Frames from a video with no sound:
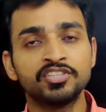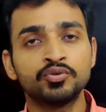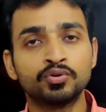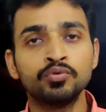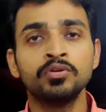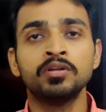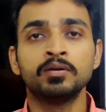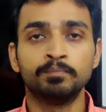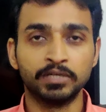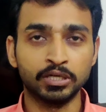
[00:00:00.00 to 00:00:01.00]
चीजों को
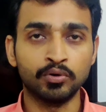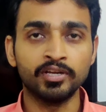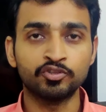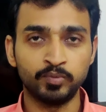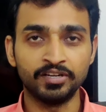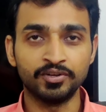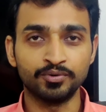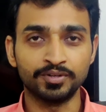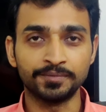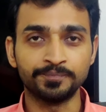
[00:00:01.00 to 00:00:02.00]
बताओगे एक्सप्लेन
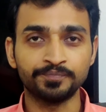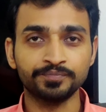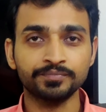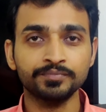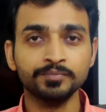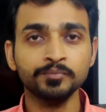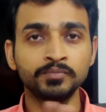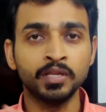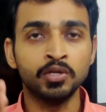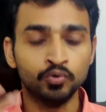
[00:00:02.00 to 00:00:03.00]
करोगे
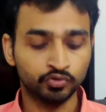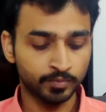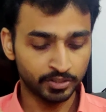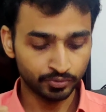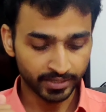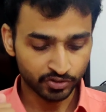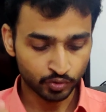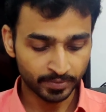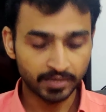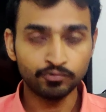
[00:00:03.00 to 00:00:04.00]
उसके बाद जो नेक्स्ट
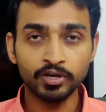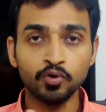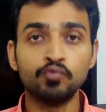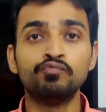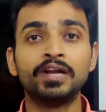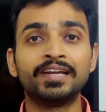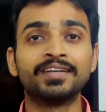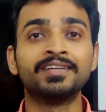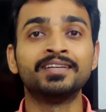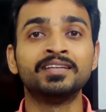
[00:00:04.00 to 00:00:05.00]
टॉपिक है वो है ओम वेल्ट
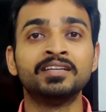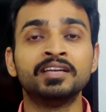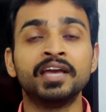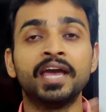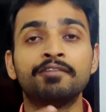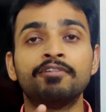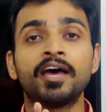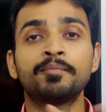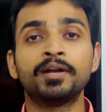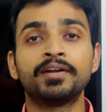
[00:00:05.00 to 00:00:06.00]

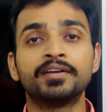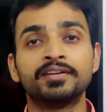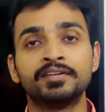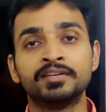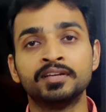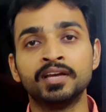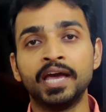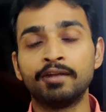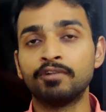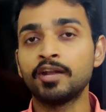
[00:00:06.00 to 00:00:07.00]
एनवायरमेंट
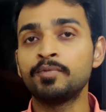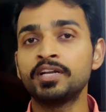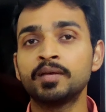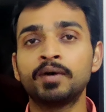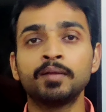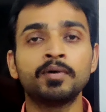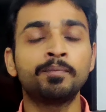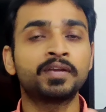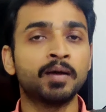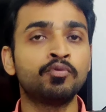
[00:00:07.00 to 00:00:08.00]
एनवायरमेंट के बारे में
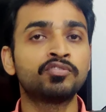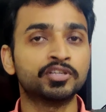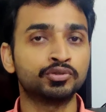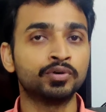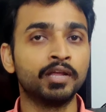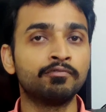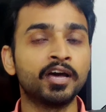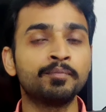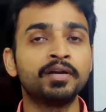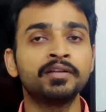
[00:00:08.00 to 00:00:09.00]
आप क्या बोल सकते हो
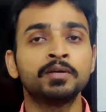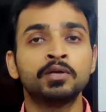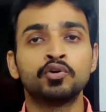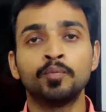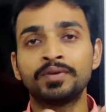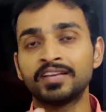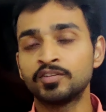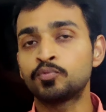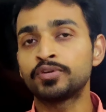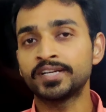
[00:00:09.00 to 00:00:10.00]
एनवायरमेंट को हम
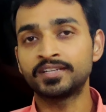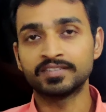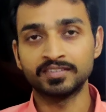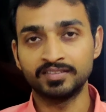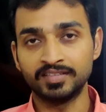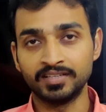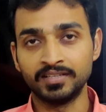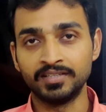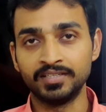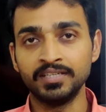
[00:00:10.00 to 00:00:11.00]
कैसे प्रोटेक्ट कर सकते हैं
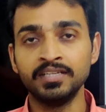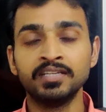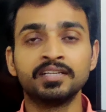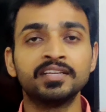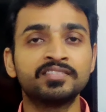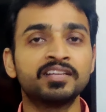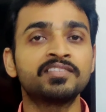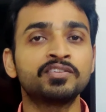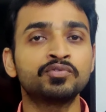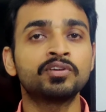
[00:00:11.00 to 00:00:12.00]
ठीक है किस तरह
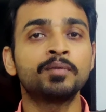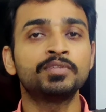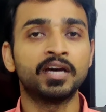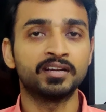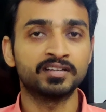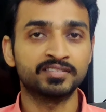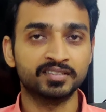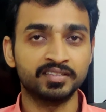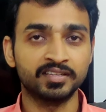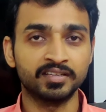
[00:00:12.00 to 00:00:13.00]
से उसका हम ध्यान रख
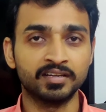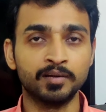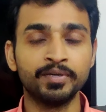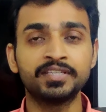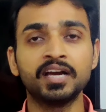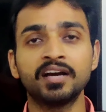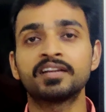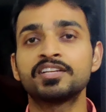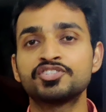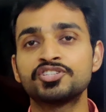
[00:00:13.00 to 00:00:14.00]
सकते हैं हमें क्या
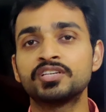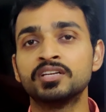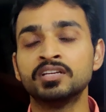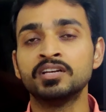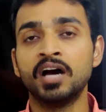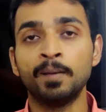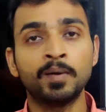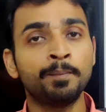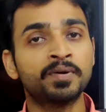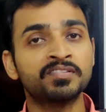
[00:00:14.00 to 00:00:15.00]
करना चाहिए
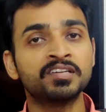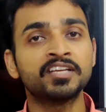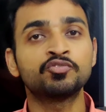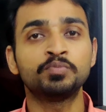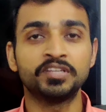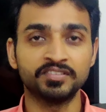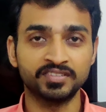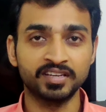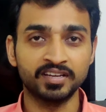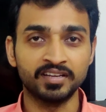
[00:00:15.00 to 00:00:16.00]
आपका पर्सनल एक्सपीरियंस
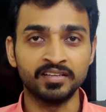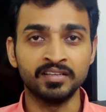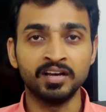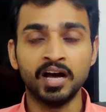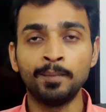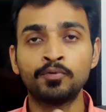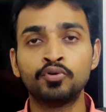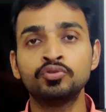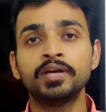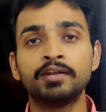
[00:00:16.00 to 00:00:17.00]
क्या है आप
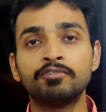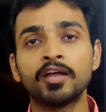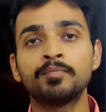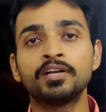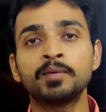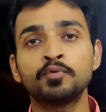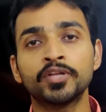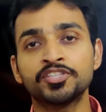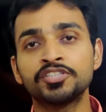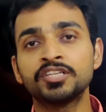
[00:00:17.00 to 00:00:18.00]
खुद एनवायरमेंट के
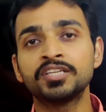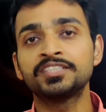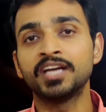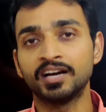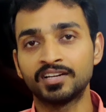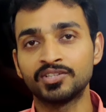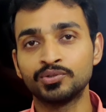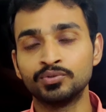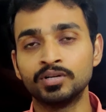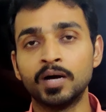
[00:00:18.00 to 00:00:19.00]
प्रोटेक्शन के लिए क्या करते
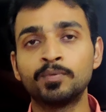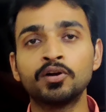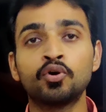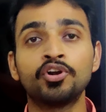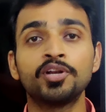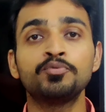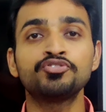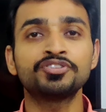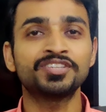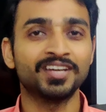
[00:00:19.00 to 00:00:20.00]
हो आपका
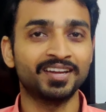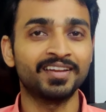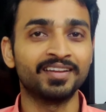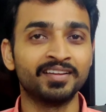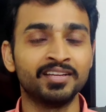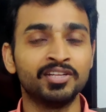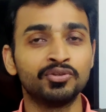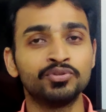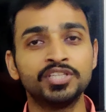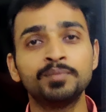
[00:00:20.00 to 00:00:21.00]
कॉन्ट्रीब्यूशन क्या है
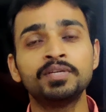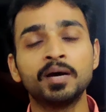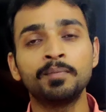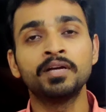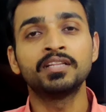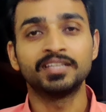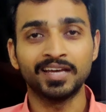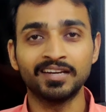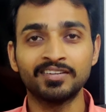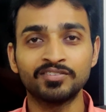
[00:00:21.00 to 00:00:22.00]
तो ये भी आप
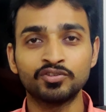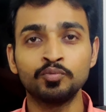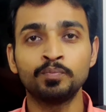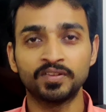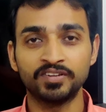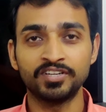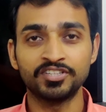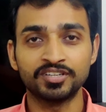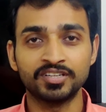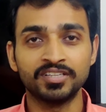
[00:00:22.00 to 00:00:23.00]
तैयार कर सकते हो
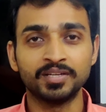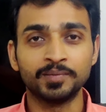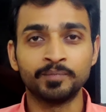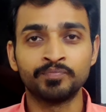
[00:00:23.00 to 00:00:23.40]
प्रेजेंटेशन के लिए